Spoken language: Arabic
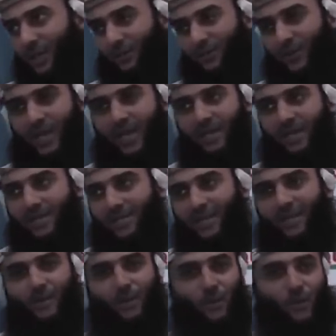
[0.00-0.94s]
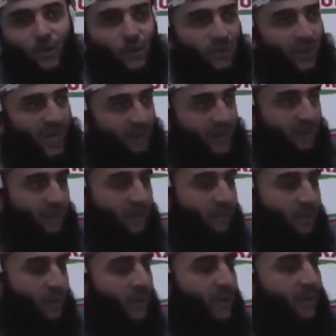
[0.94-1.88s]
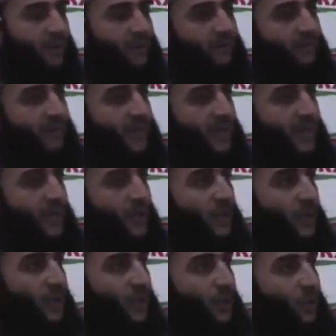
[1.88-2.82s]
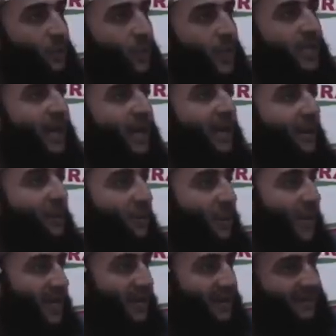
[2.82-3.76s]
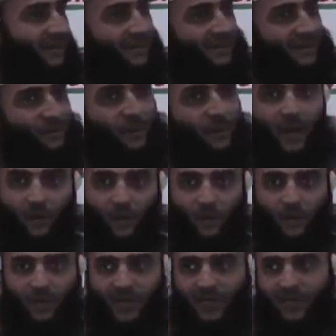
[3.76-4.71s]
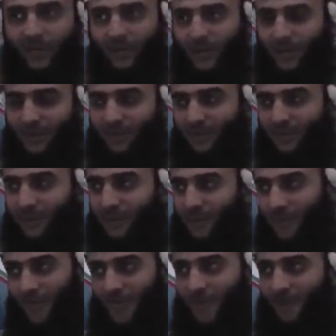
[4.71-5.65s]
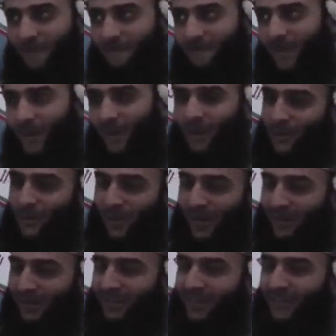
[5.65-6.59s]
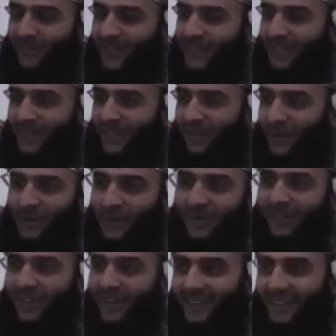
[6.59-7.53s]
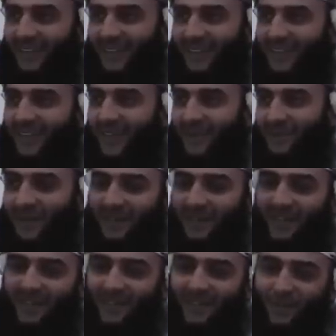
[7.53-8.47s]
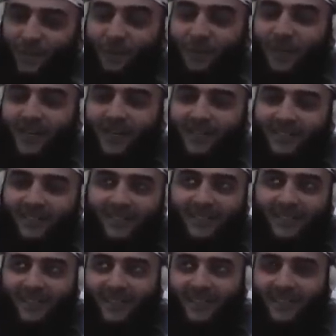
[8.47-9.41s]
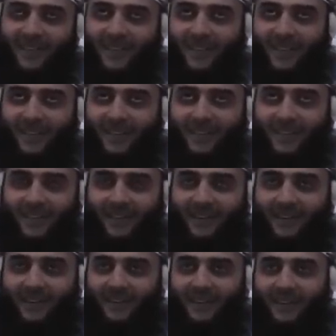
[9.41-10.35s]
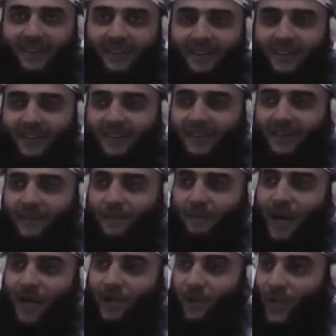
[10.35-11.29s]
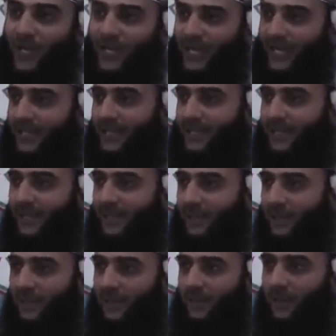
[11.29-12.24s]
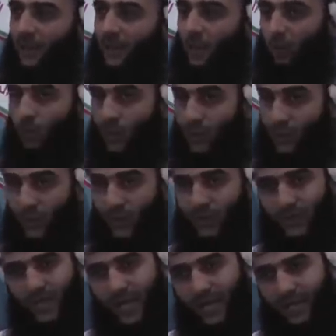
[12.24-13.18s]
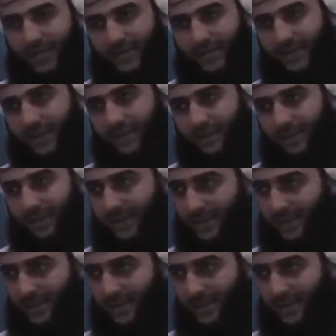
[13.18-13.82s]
فجيش الجيوش محمد بن بور ودخل عمان ومعه العمانيون وسبحان الله في تاريخ عمان هكذا دائما يعني عمان آه، ما دخلت وسيطر عليها سيطرة